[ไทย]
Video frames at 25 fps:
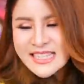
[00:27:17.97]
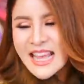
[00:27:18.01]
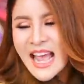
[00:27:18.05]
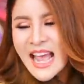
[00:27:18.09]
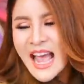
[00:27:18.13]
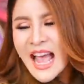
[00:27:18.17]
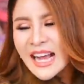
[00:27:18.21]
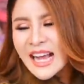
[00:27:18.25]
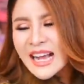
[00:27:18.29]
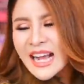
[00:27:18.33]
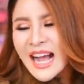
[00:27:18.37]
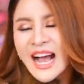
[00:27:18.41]
แช
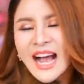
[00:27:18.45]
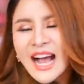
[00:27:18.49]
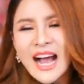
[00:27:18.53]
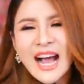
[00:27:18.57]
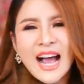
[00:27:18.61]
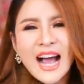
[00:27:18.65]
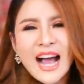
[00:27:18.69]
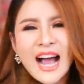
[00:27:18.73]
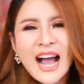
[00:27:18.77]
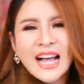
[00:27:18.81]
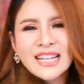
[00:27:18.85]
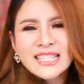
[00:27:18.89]
ร์ค่ะ
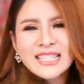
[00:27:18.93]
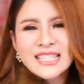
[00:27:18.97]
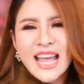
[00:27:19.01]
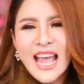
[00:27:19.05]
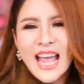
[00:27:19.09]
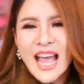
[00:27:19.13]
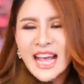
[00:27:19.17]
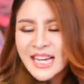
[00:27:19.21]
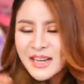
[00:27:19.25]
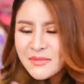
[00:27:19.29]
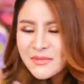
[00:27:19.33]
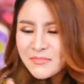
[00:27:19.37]
แช
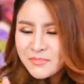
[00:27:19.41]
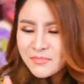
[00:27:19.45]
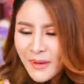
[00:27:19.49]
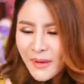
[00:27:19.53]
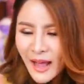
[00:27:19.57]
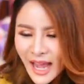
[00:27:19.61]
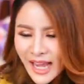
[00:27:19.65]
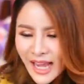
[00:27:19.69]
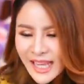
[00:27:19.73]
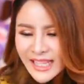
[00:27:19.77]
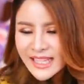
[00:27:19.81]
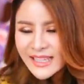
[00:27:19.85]
ร์กัน
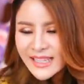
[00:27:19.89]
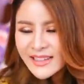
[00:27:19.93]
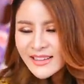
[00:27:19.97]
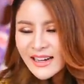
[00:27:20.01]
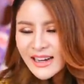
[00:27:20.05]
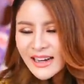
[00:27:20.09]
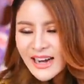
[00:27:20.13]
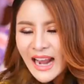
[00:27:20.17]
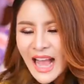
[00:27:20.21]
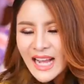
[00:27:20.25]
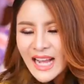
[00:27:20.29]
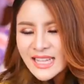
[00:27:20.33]
ไปที่
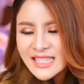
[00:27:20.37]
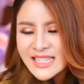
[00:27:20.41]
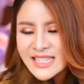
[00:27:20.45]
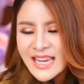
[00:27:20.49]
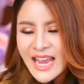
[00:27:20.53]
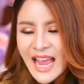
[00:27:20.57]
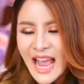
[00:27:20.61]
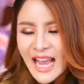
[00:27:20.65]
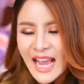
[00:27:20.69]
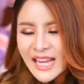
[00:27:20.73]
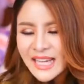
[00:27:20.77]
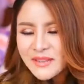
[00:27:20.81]
รัก
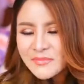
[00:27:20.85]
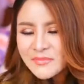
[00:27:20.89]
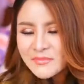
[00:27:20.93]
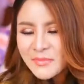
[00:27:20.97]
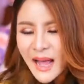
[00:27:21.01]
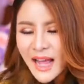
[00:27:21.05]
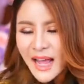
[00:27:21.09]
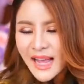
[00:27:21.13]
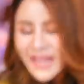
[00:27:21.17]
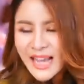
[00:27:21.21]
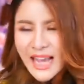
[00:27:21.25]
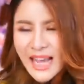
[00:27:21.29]
แชร์กัน
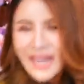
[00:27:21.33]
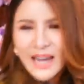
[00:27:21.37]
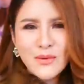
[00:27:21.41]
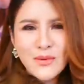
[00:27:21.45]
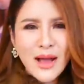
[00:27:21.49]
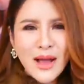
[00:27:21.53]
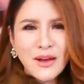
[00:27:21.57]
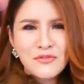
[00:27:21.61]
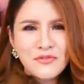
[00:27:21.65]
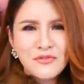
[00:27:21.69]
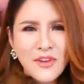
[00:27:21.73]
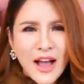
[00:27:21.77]
ไปค่ะ
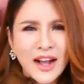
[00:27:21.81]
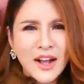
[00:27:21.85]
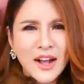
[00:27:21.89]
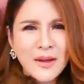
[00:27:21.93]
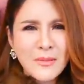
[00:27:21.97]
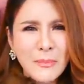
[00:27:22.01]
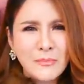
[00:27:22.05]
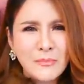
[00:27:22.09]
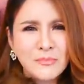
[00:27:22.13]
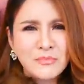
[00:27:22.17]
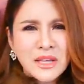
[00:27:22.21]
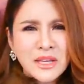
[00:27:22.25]
ระหว่างฟัง
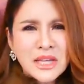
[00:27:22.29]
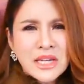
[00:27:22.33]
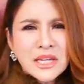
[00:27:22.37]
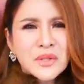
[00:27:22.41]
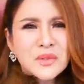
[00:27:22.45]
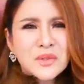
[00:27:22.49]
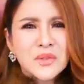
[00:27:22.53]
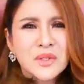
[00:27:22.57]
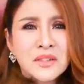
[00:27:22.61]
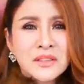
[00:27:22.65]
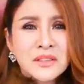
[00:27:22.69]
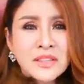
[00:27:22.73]
ก็แบบ
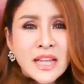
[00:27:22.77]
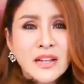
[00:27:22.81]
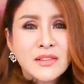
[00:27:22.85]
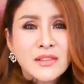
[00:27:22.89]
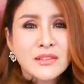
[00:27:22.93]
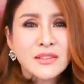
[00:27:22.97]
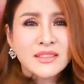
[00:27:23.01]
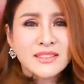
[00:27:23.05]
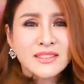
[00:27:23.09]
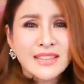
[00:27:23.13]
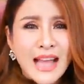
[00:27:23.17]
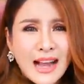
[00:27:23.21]
ตื่นเต้น
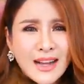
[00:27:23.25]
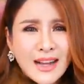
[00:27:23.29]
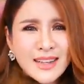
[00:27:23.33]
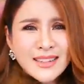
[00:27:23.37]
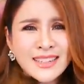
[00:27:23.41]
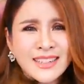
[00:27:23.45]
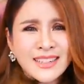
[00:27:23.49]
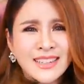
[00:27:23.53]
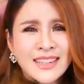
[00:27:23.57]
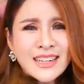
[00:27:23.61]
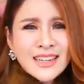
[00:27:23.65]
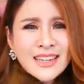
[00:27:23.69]
ตึกตัก
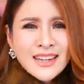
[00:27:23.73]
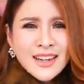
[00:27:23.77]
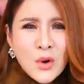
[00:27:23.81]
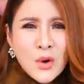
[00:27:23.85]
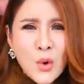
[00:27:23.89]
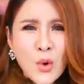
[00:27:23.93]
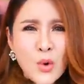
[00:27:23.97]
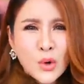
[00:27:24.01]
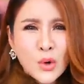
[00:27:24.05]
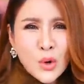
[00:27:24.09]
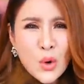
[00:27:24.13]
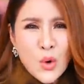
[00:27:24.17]

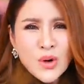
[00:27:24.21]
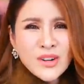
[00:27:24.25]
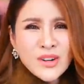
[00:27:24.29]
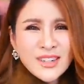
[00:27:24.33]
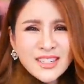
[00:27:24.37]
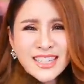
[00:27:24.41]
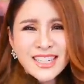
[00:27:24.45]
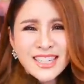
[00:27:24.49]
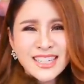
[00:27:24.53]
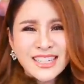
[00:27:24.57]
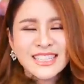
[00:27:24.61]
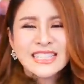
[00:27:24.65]
ครูรุ้ง
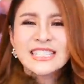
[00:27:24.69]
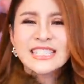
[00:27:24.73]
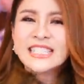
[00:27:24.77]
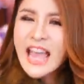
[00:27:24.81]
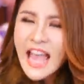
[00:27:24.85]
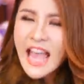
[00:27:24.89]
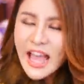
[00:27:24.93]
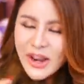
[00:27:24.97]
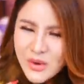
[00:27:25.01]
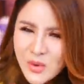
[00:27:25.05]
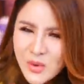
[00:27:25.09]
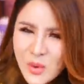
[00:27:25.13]
เออ
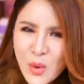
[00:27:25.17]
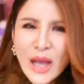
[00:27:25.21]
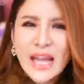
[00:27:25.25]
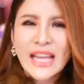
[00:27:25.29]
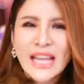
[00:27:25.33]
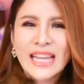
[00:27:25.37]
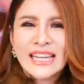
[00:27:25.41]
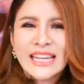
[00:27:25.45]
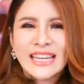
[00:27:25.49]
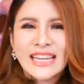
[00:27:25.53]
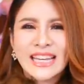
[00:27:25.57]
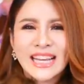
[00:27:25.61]
แชร์ด้ว
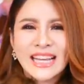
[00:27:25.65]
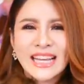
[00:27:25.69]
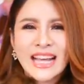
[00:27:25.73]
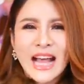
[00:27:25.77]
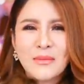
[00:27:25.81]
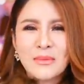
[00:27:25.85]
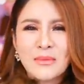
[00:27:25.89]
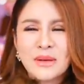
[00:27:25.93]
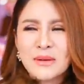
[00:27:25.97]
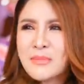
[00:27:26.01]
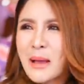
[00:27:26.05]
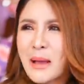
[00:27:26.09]
ยนะ
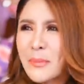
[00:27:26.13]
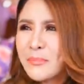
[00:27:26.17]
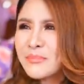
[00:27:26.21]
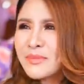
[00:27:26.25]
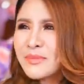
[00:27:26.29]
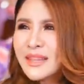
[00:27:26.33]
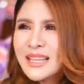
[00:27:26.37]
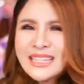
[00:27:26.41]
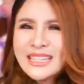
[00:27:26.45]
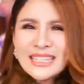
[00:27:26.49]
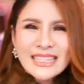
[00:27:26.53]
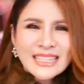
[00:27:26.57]
คะมันแบบ
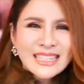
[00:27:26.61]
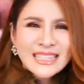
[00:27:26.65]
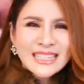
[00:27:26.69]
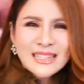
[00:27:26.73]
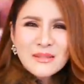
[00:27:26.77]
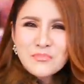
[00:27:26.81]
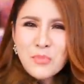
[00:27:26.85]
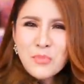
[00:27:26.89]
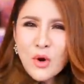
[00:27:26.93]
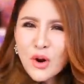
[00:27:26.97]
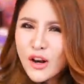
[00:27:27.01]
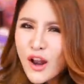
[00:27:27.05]

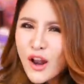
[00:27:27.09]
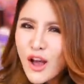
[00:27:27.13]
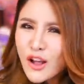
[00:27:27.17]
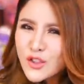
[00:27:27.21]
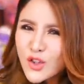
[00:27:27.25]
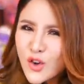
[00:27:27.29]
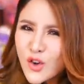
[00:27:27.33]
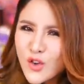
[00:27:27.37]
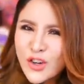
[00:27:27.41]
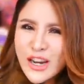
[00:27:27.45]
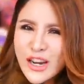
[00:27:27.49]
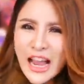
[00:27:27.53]
ปลดล็อ
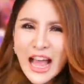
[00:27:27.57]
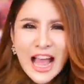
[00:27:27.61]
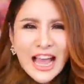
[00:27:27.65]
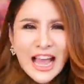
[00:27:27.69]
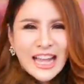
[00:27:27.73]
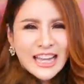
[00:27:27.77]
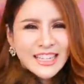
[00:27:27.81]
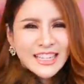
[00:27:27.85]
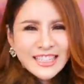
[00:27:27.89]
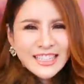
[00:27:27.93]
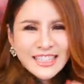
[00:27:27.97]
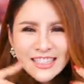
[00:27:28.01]
กตรงไหน
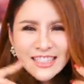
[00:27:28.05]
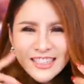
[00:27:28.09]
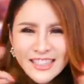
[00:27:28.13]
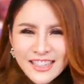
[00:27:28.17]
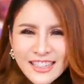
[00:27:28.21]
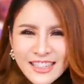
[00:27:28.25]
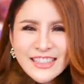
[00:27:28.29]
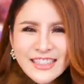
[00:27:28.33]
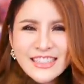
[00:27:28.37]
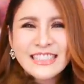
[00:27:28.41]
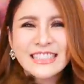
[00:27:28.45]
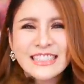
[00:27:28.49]

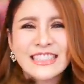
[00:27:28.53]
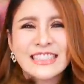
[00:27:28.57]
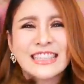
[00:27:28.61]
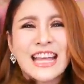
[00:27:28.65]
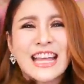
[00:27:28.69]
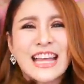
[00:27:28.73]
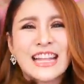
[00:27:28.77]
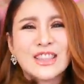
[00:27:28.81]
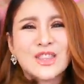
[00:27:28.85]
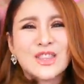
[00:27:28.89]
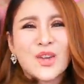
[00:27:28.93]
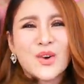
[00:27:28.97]
ตื่น
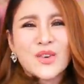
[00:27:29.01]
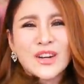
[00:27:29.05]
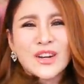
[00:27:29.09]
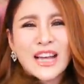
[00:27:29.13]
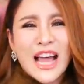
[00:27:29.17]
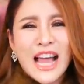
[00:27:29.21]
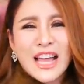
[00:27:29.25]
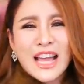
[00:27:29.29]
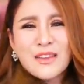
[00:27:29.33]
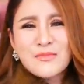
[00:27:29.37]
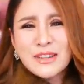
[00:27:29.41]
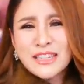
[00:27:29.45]
เต้นตรง
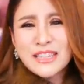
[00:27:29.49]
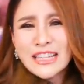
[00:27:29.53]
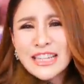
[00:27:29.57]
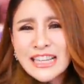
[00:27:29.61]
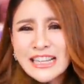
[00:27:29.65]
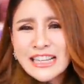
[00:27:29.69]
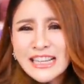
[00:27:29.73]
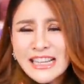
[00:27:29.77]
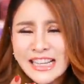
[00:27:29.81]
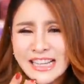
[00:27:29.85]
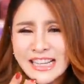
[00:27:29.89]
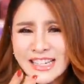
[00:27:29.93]
ไหนมัน
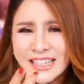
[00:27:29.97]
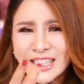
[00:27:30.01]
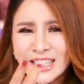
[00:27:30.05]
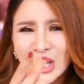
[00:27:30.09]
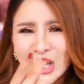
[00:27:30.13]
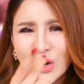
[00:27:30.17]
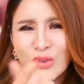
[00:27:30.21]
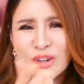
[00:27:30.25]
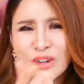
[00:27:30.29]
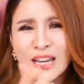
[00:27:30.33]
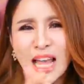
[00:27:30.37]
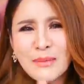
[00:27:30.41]
อิน
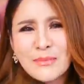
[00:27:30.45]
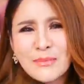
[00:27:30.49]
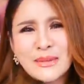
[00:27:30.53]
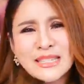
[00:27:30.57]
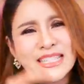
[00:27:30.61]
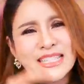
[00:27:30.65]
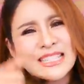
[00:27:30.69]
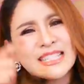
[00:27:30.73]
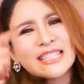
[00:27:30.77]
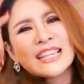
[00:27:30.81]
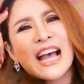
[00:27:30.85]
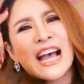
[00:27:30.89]
ตรงไหน
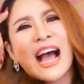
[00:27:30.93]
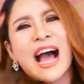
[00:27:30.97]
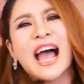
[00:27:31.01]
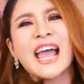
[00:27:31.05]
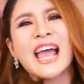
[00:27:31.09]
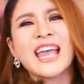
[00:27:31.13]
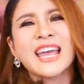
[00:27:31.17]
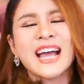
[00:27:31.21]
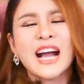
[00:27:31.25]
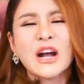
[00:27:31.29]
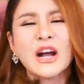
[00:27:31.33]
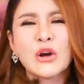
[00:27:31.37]
มัน
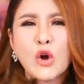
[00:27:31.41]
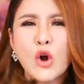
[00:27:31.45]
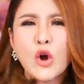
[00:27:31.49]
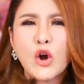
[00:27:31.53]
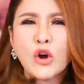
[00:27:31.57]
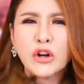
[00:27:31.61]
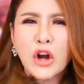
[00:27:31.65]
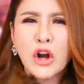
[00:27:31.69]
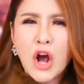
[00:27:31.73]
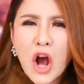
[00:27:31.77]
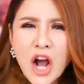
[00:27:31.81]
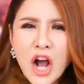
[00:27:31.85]
ใช่อะค
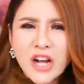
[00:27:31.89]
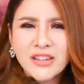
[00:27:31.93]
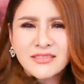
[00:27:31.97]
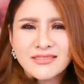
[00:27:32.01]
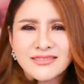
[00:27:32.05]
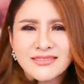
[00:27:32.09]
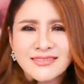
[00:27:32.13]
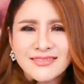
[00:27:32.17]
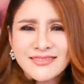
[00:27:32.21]
รูรุ้ง